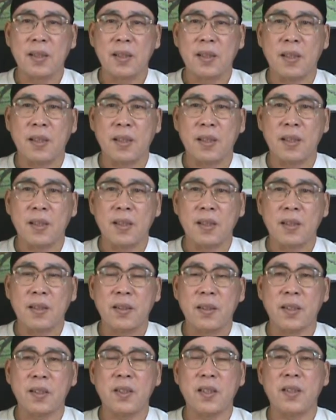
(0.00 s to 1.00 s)
啊，
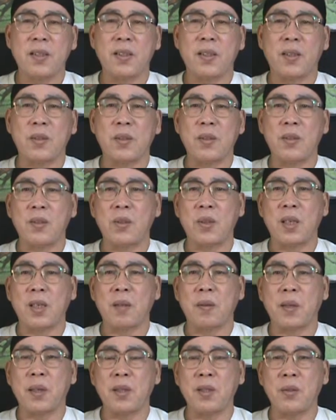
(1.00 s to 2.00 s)
那些人讲说算
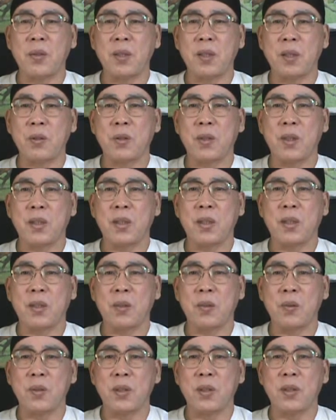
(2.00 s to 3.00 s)
了啊，学校学的那
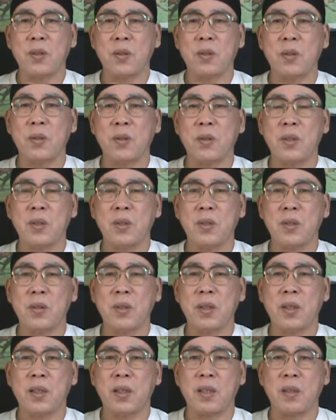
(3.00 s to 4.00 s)
点东西就就就
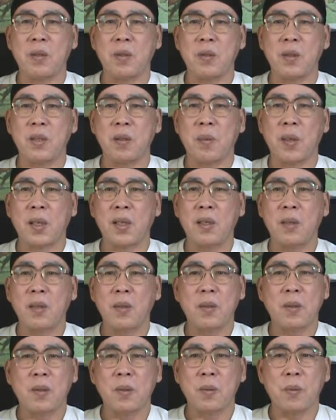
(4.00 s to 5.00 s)
就那点东西吧。
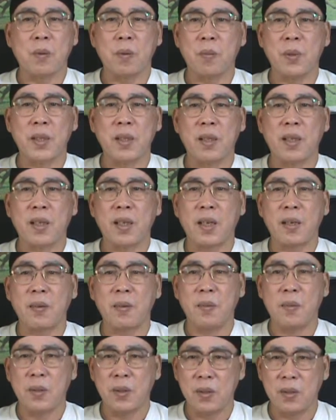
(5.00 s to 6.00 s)
我不这样看，
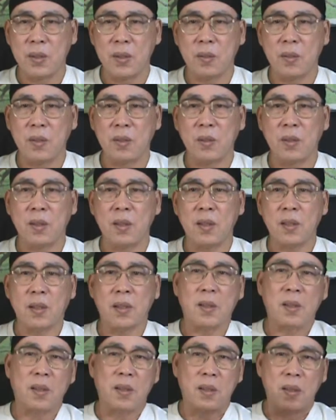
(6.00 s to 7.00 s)
我就认为说，
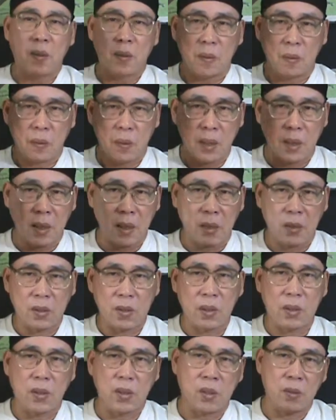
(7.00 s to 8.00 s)
我要搞
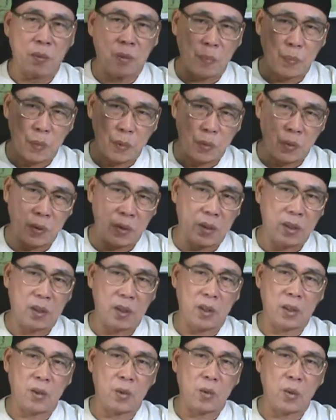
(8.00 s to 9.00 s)
设计，我必须有一个
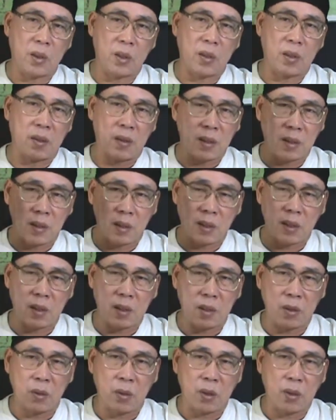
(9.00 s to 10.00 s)
设计桌子。这个
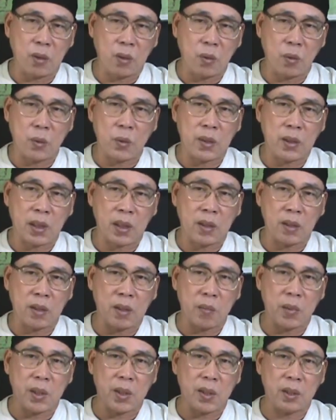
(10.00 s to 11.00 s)
设计桌子工艺上去
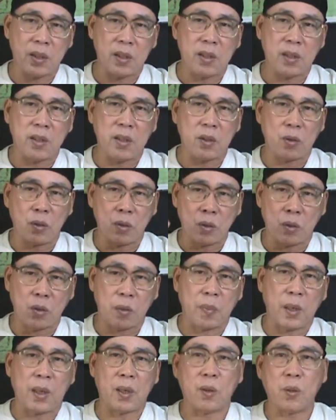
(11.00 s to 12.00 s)
是必先利其器，所以我
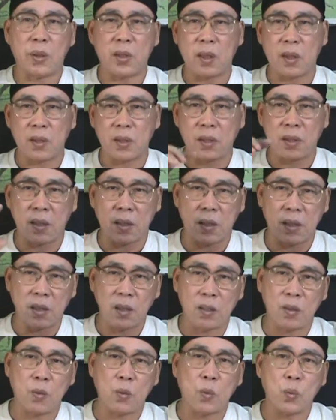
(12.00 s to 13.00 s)
就买了轨道式的，那
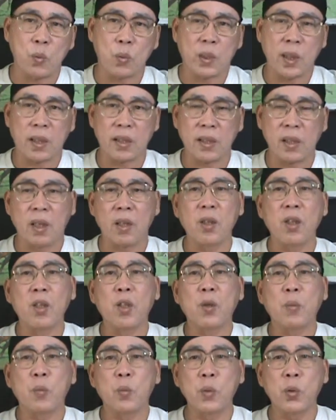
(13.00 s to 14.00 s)
是武藤的
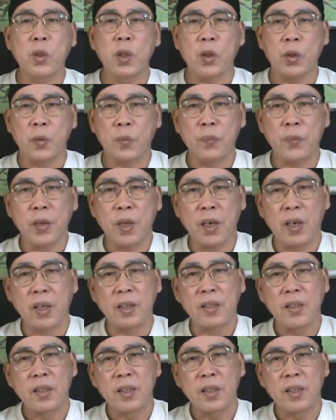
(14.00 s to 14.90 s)
木头啊。